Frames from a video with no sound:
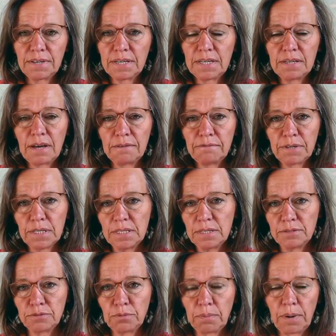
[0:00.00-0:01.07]
Wir gehen einfach in
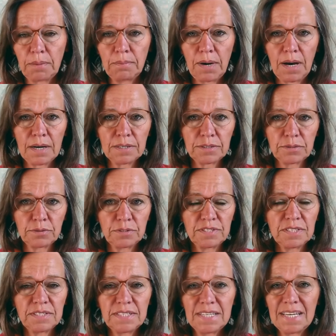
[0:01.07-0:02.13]
den Supermarkt und
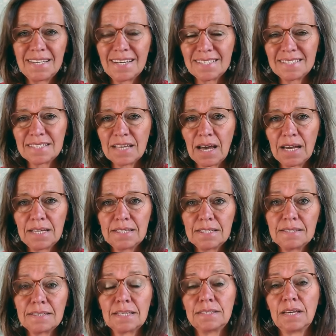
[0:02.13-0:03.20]
sind jederzeit
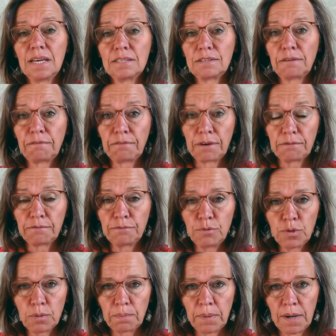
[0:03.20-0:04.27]
ist das Essen
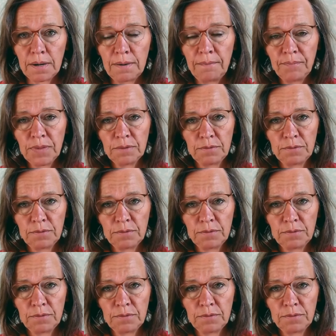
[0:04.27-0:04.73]
verfügbar.